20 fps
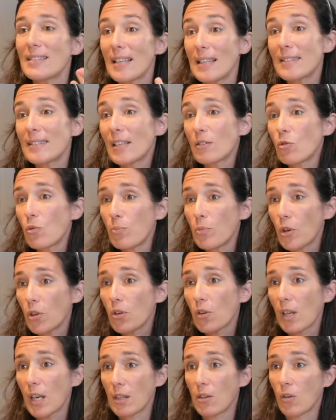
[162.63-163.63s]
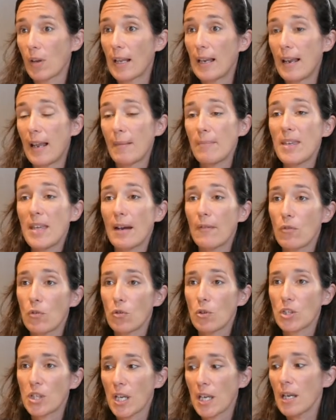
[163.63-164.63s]
Senza dubbio io credo che la mia
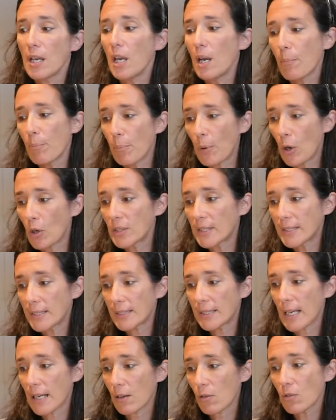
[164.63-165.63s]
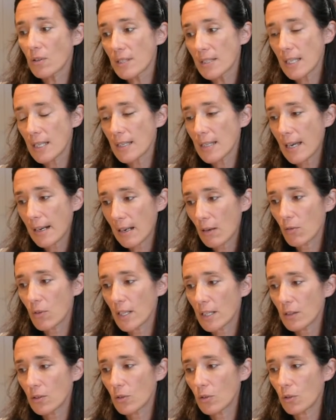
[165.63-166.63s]
voce possa consegnare a un
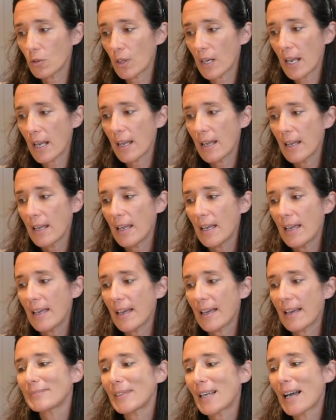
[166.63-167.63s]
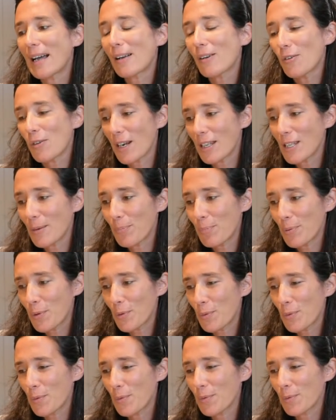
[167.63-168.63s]
lettore mm, ancora di
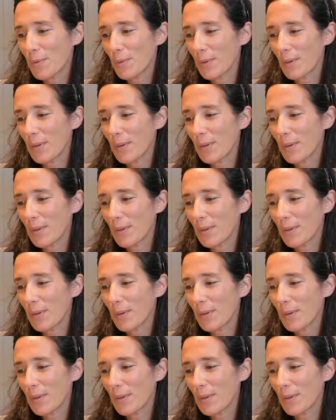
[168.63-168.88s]
più